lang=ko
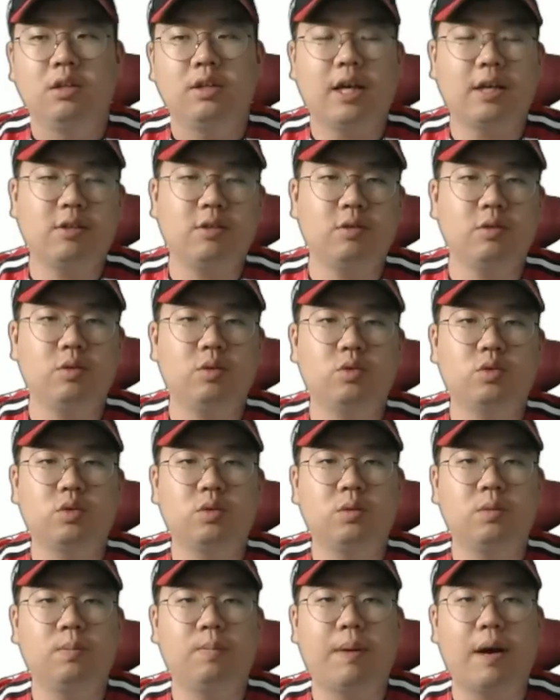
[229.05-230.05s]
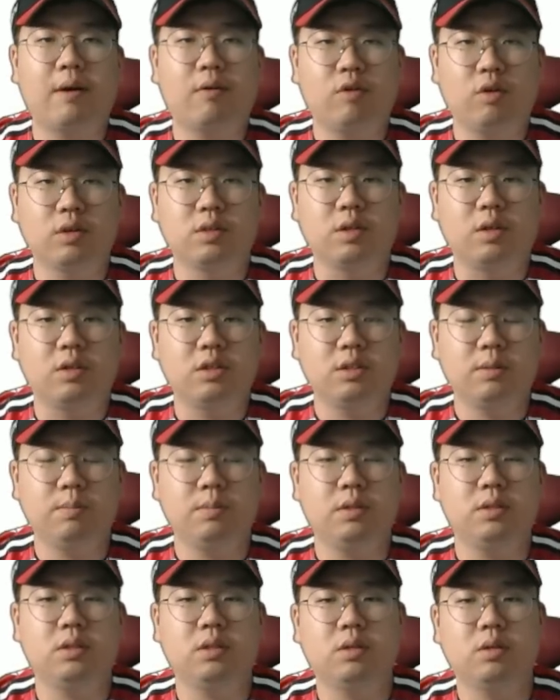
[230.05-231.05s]
타선도 좀 바꿔서
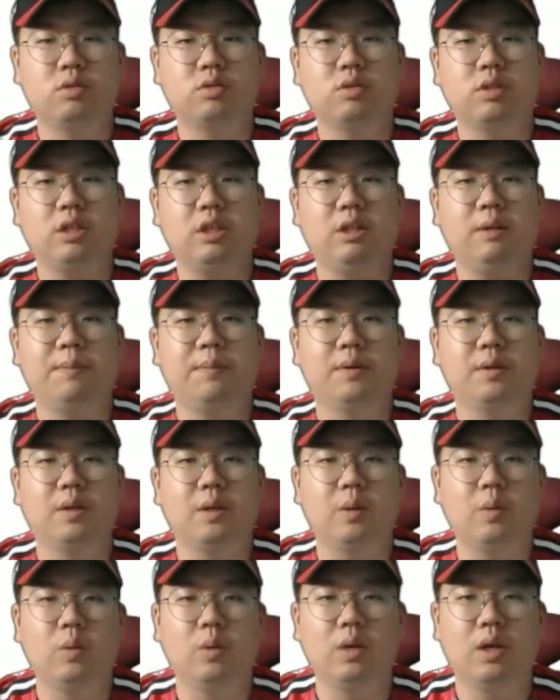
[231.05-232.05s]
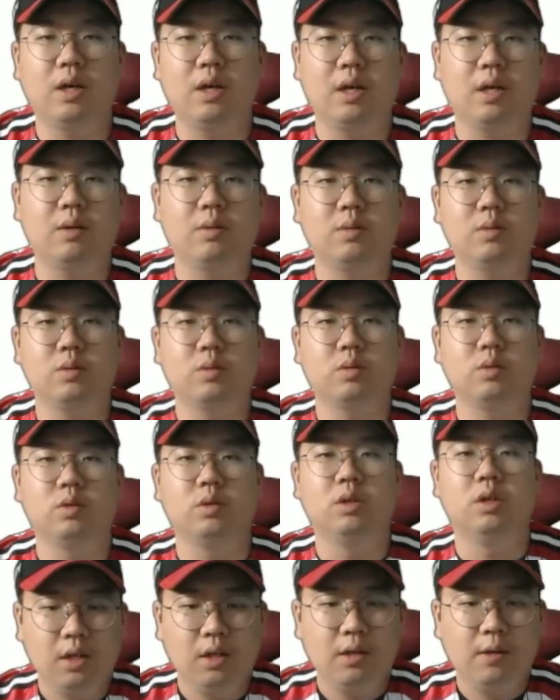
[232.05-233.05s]
신민지 선수가 2번에 올라가고
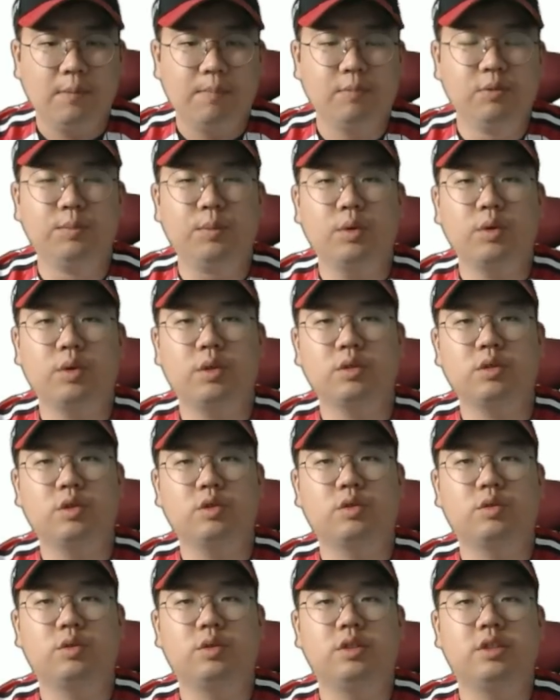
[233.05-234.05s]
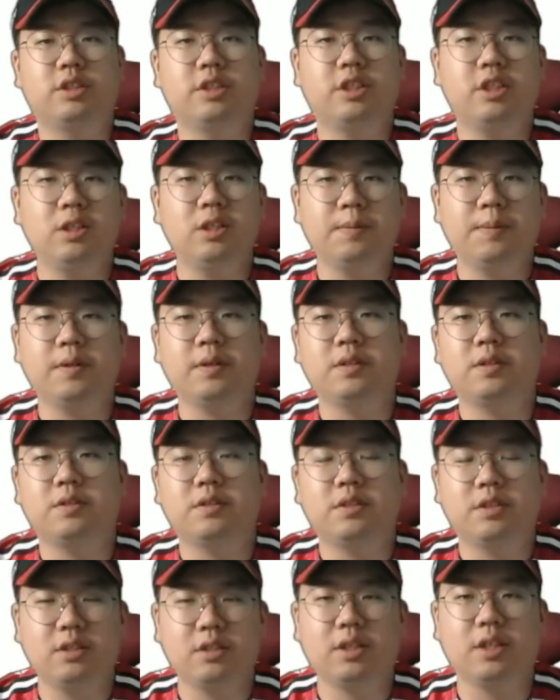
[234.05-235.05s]
또 문보경 선수도 이제 7번에서
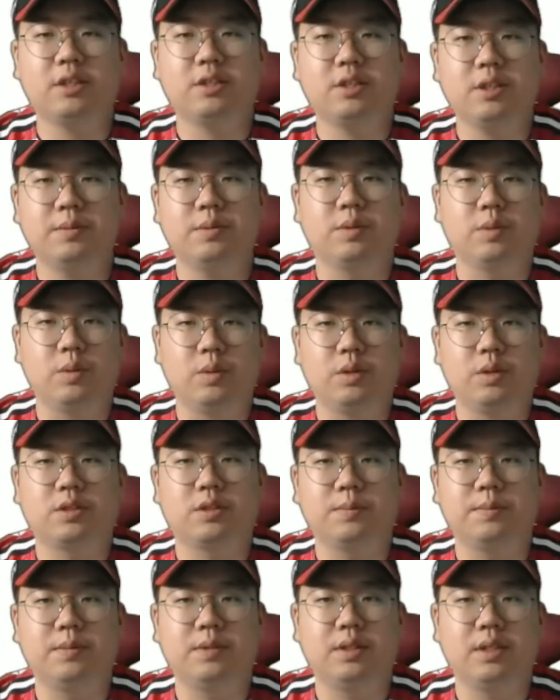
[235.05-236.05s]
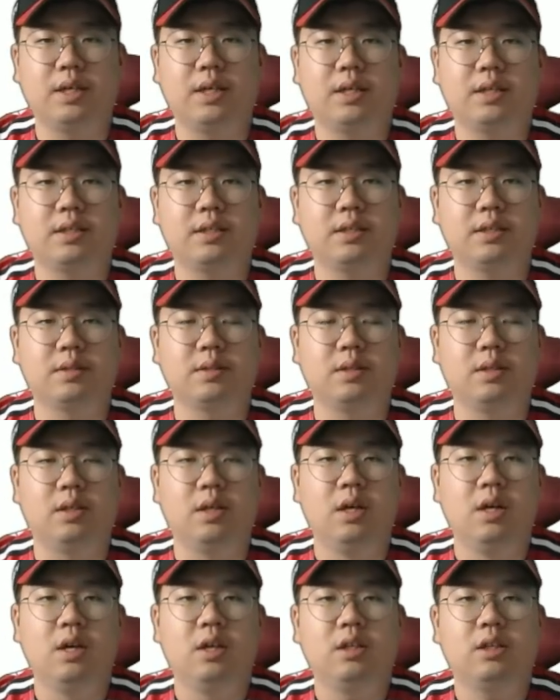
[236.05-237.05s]
7타점을 올렸습니다. 그래서
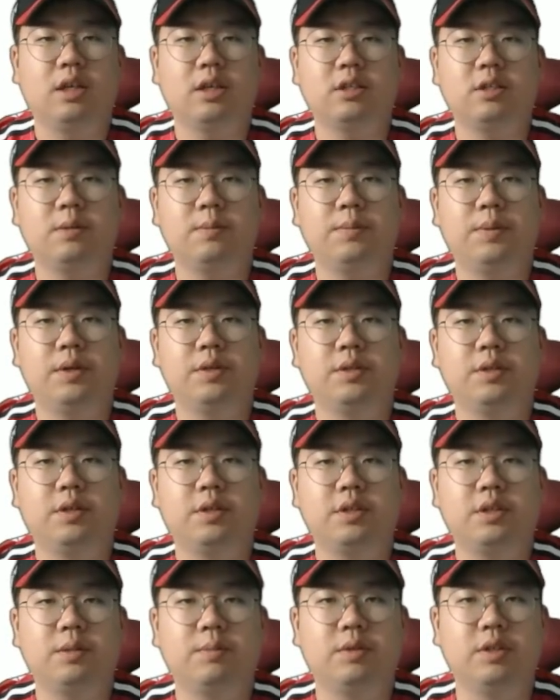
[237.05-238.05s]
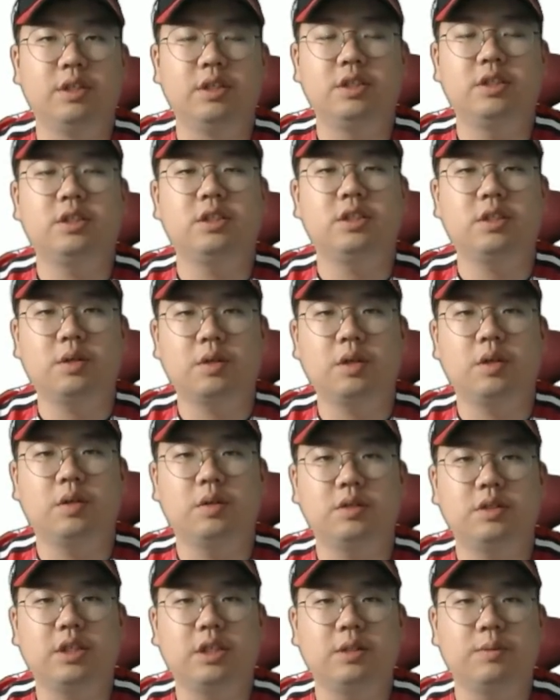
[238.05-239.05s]
타선 변경이 뭐 일시적인
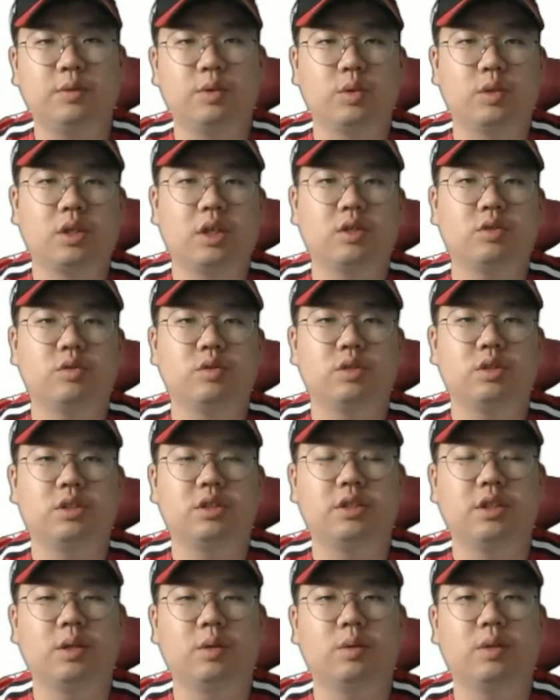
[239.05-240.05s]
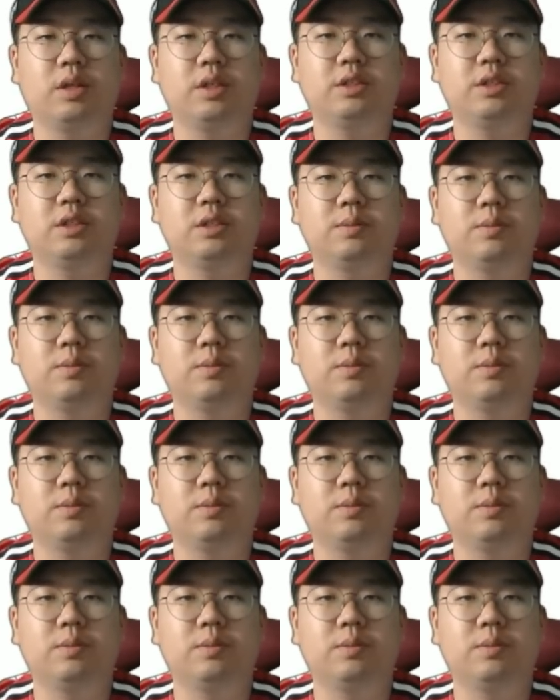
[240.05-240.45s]
건지 아니면 요 타선을 그대로 갈지는